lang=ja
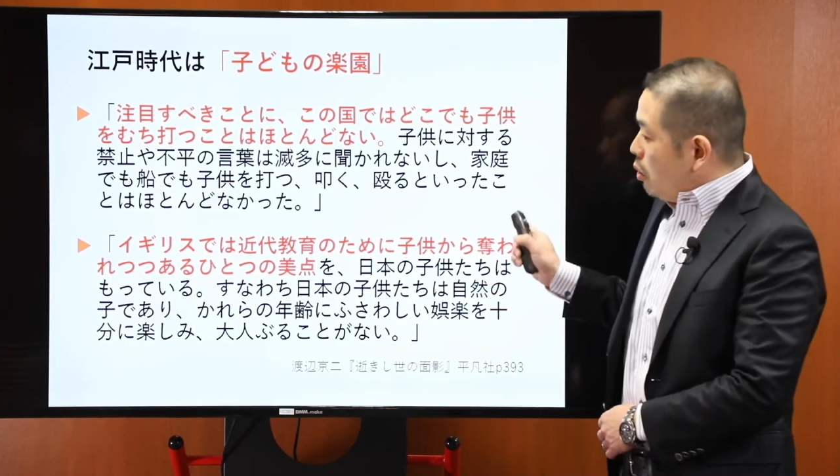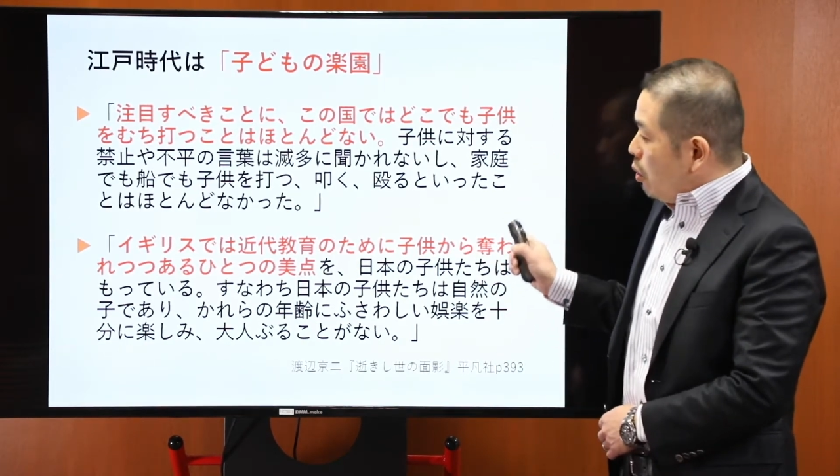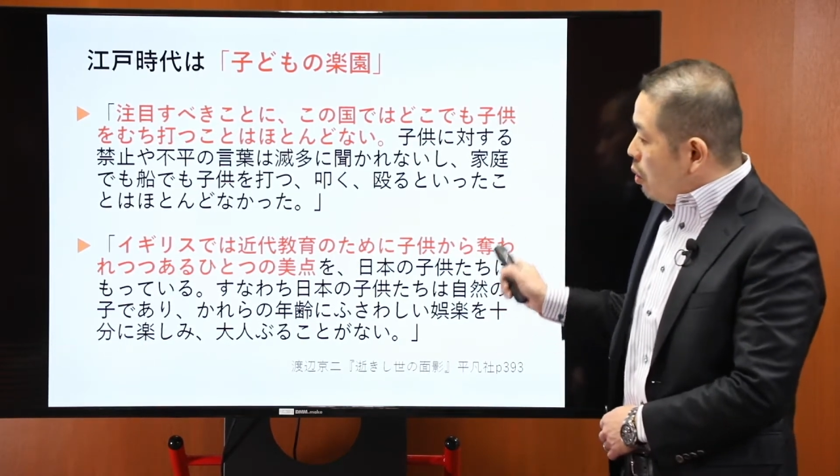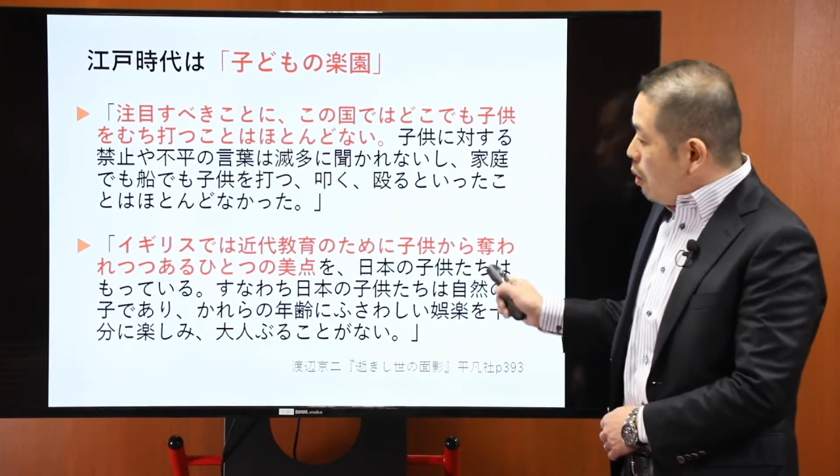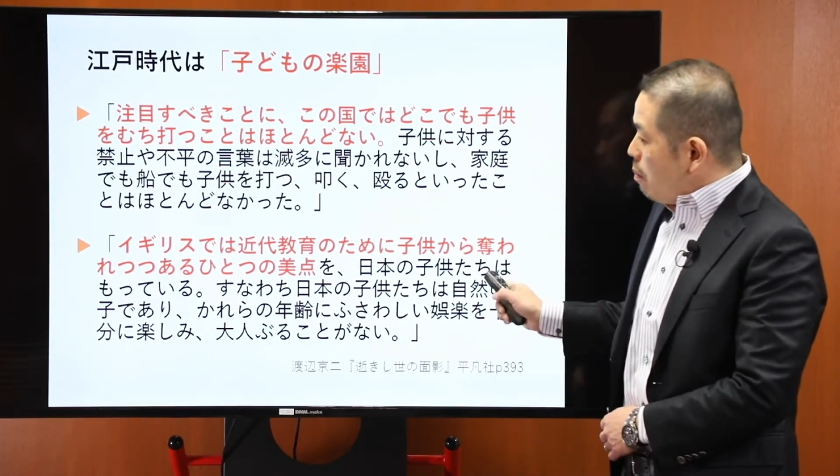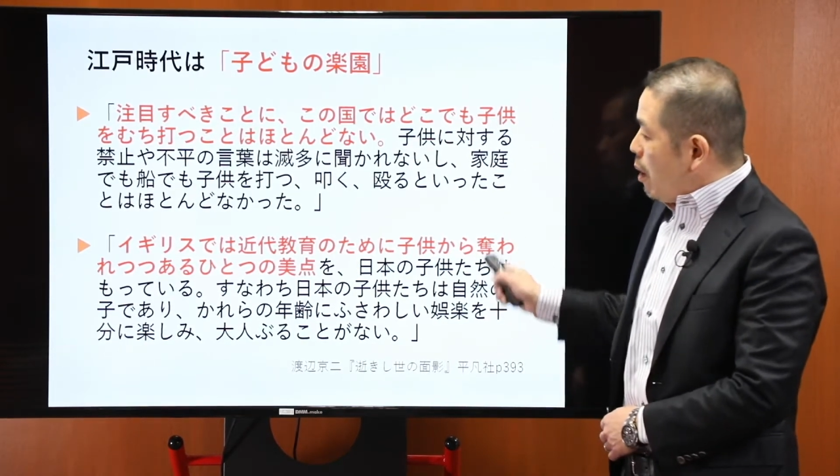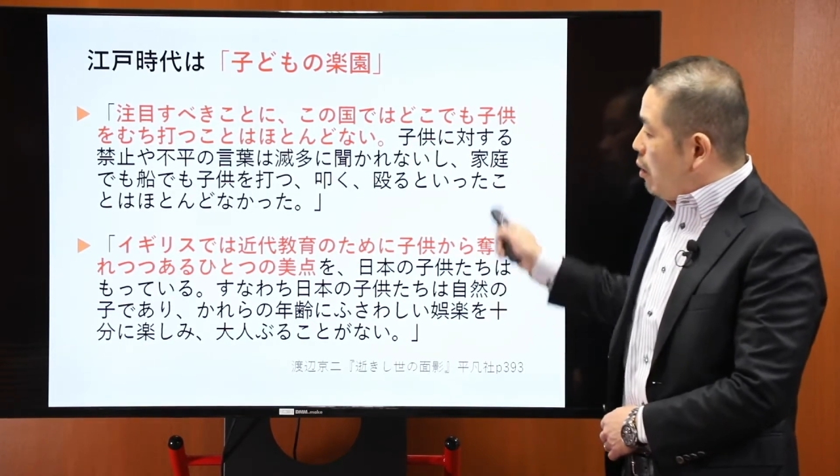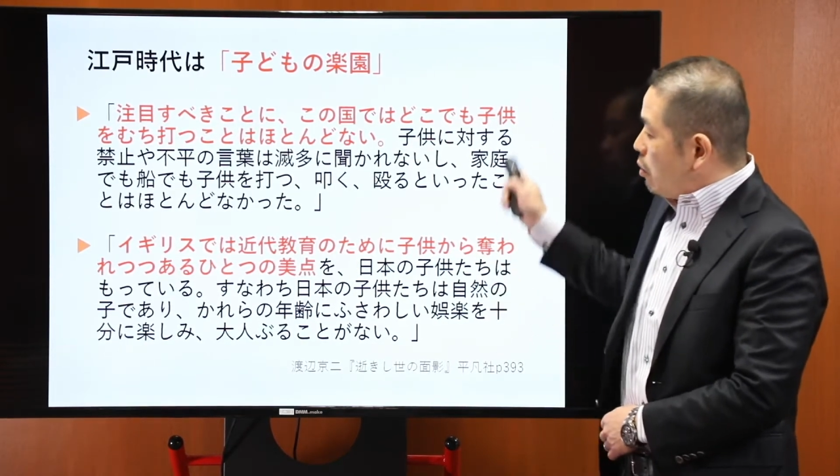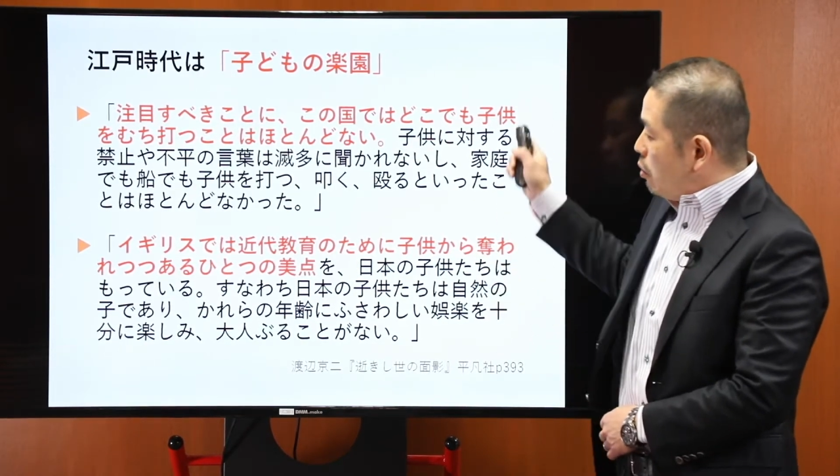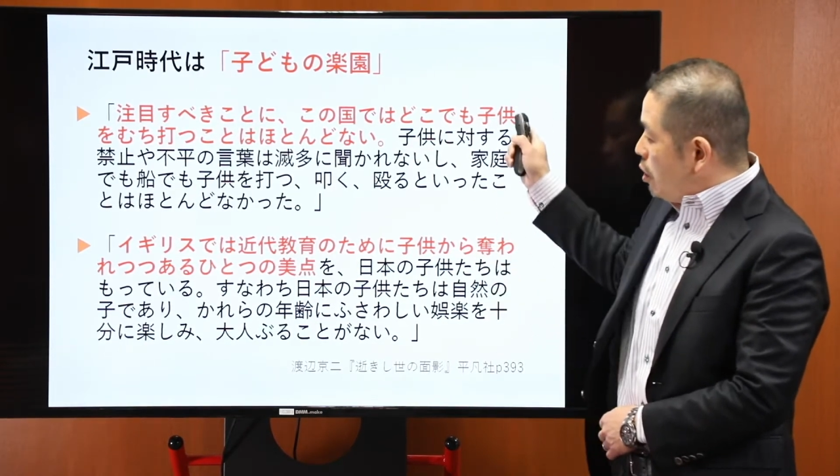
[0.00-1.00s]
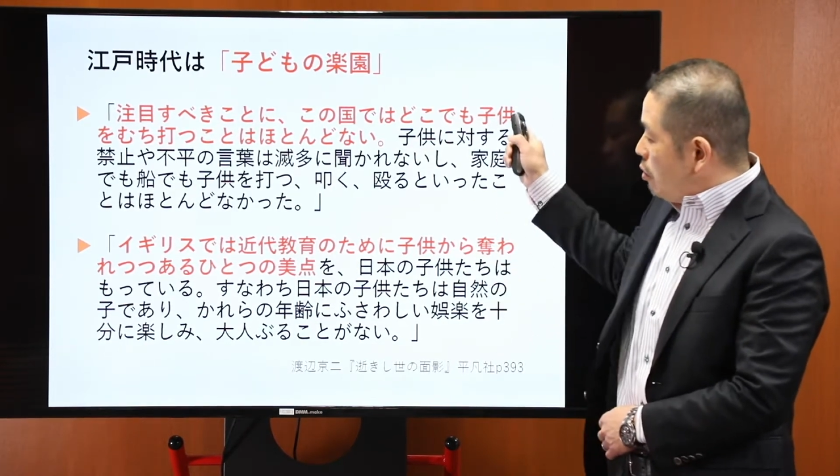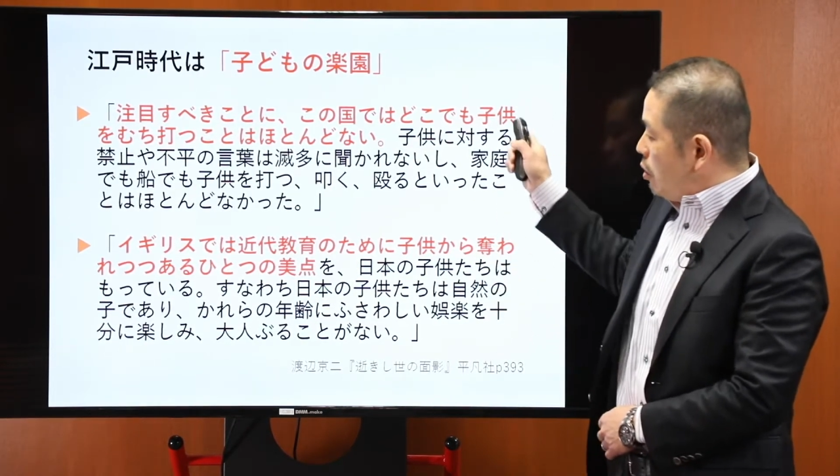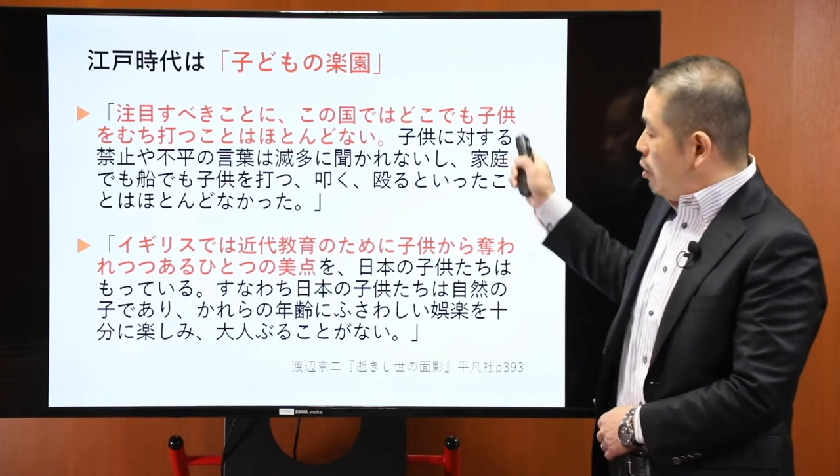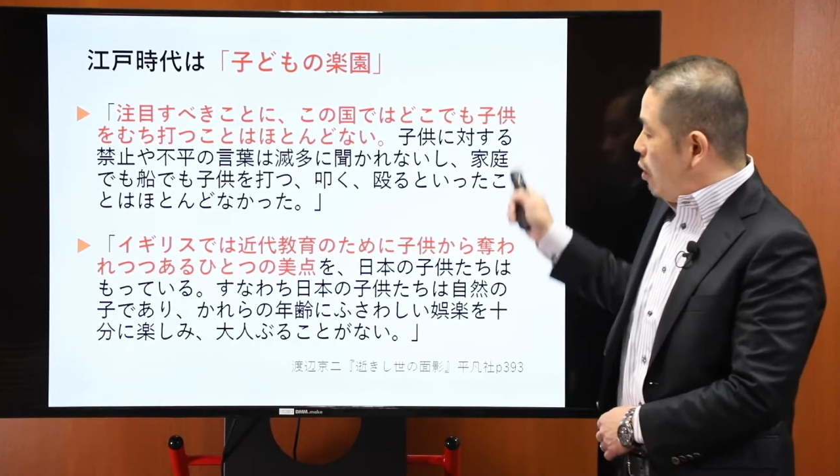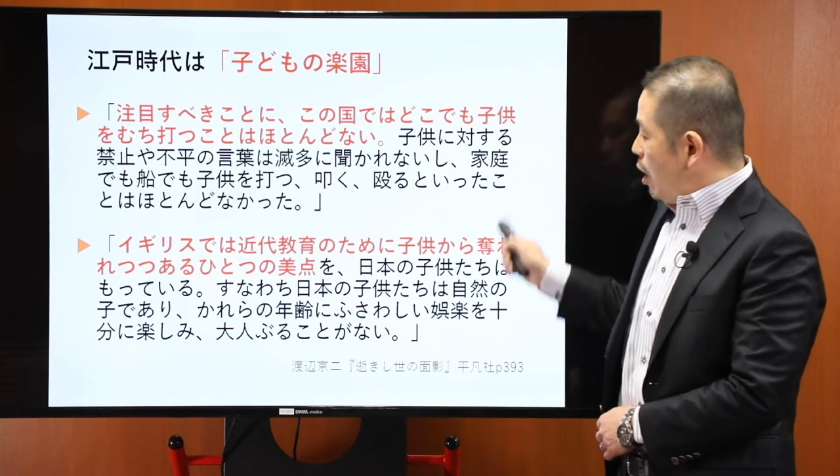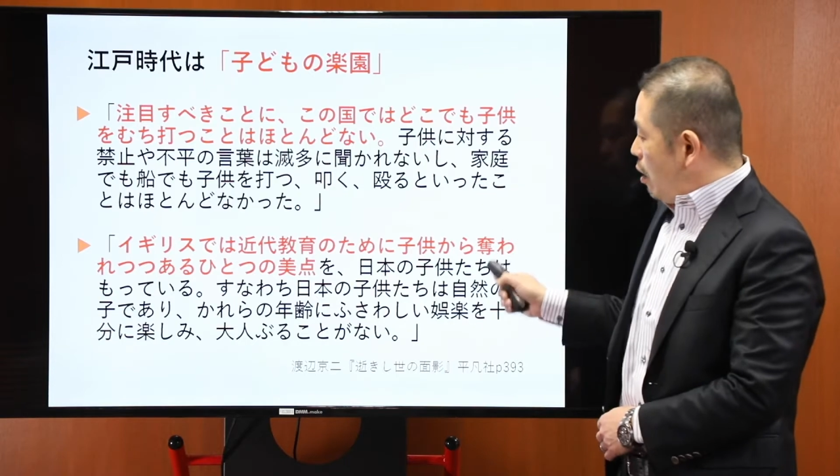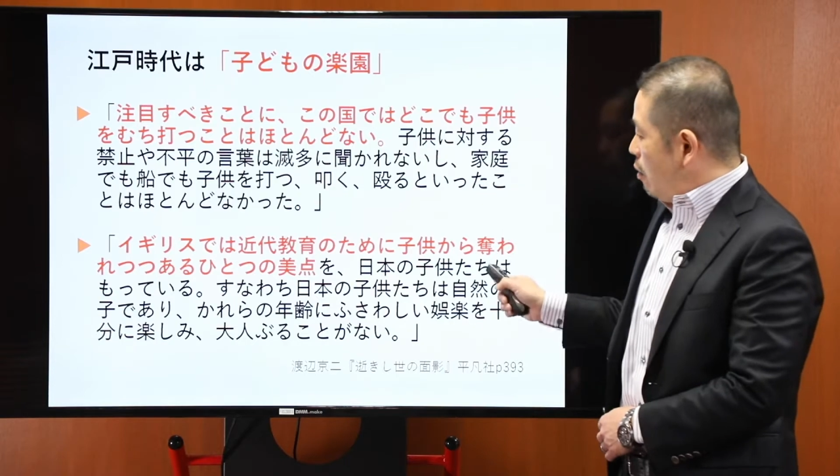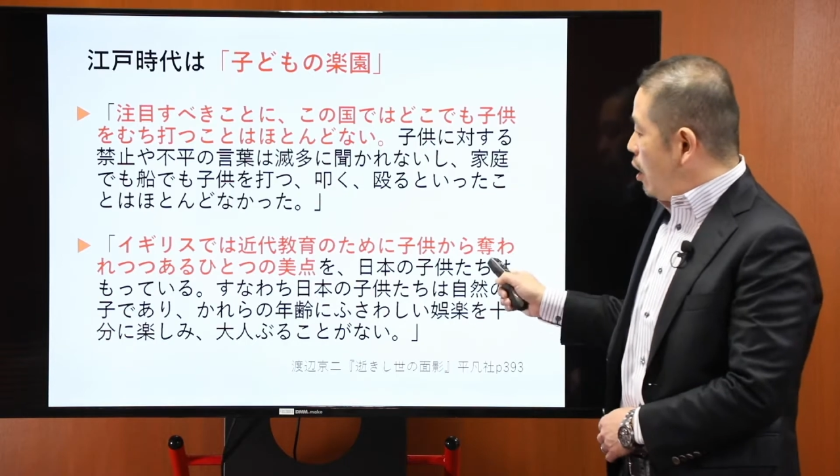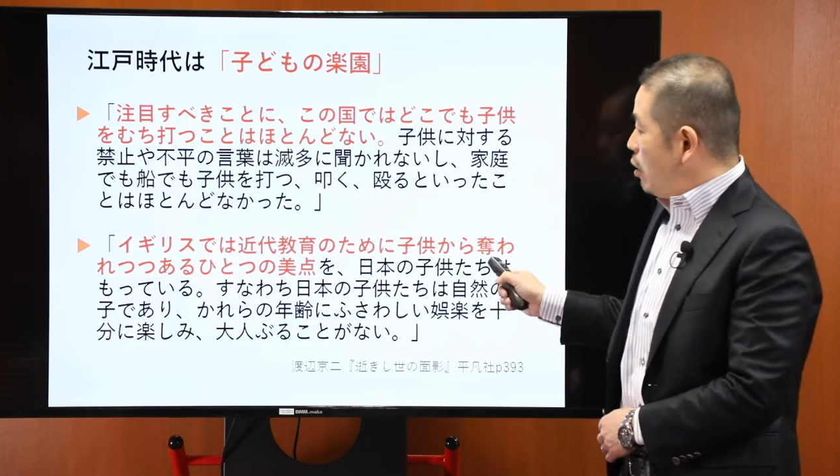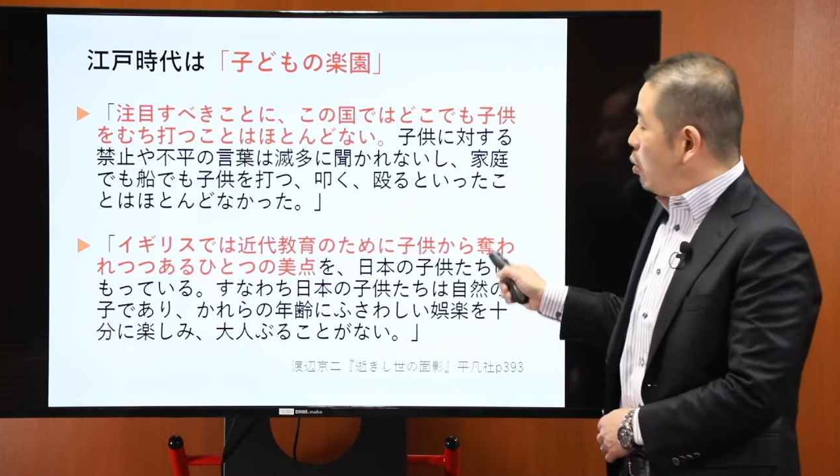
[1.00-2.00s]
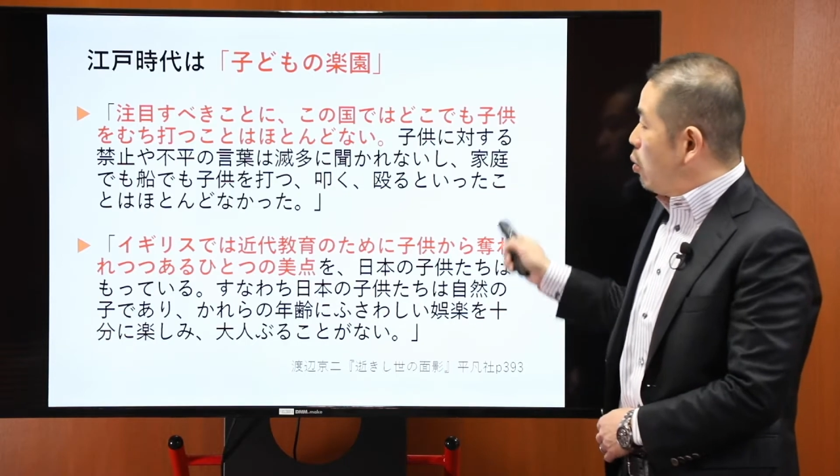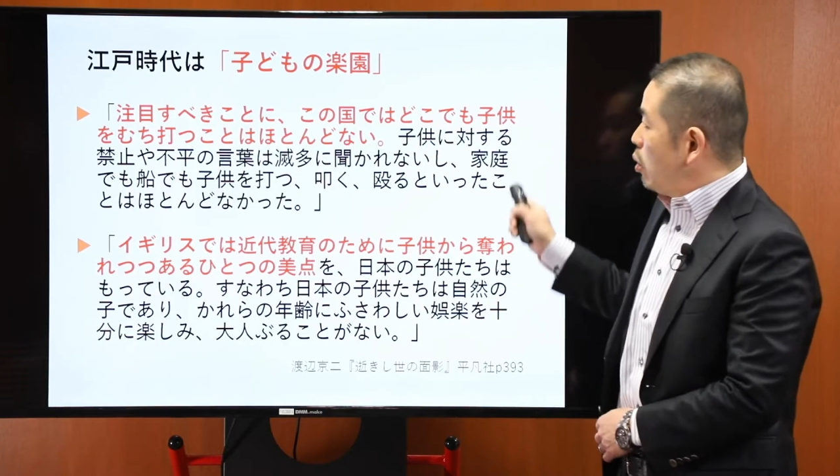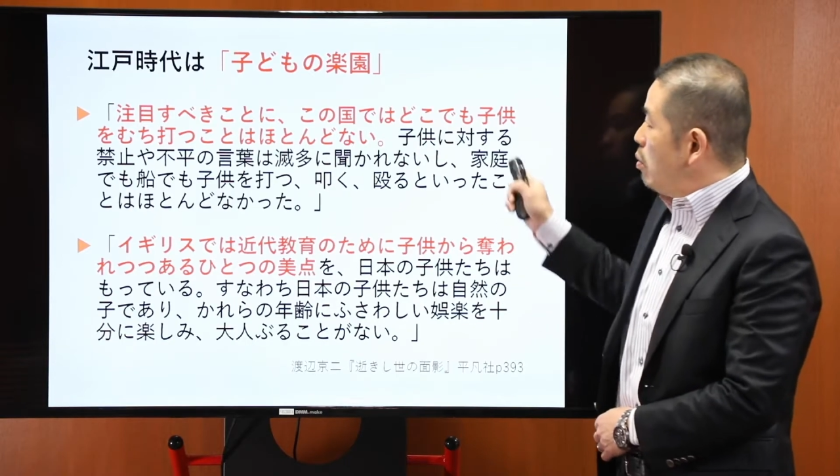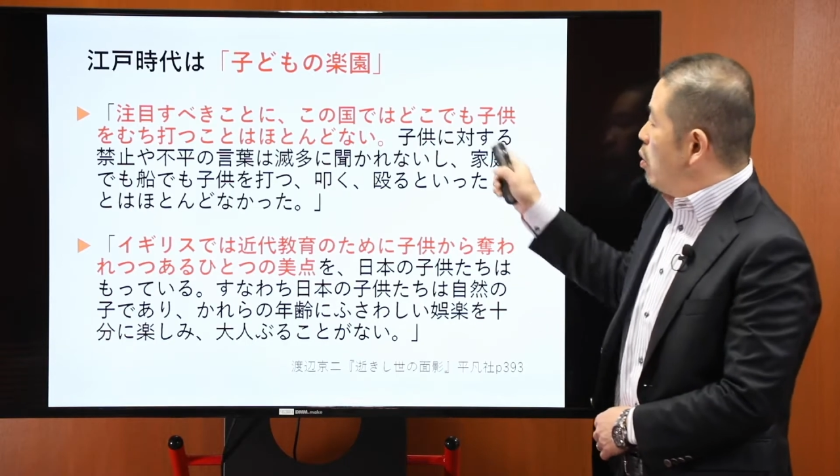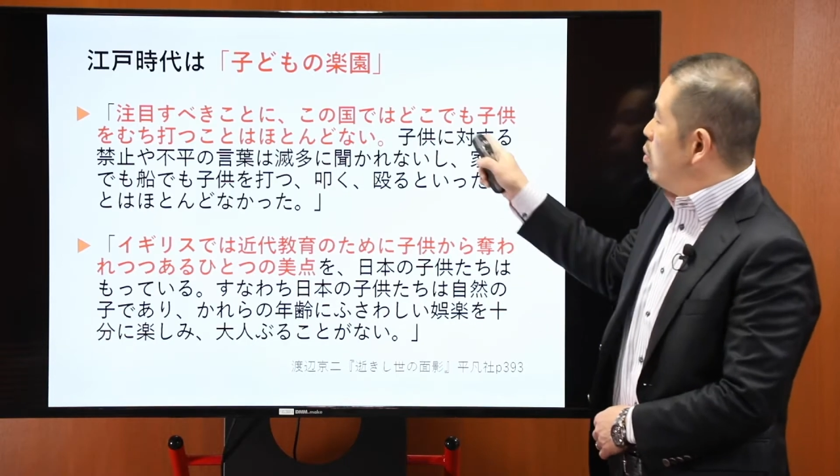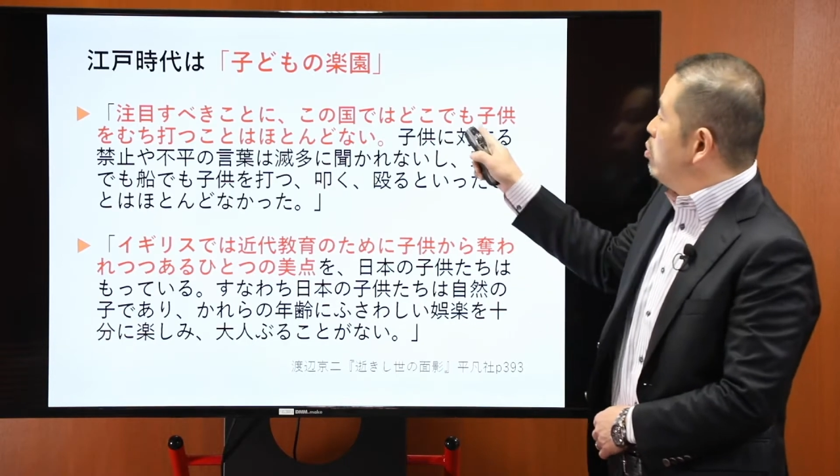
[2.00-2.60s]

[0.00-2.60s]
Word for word: ヨーロッパの国々は割と子供を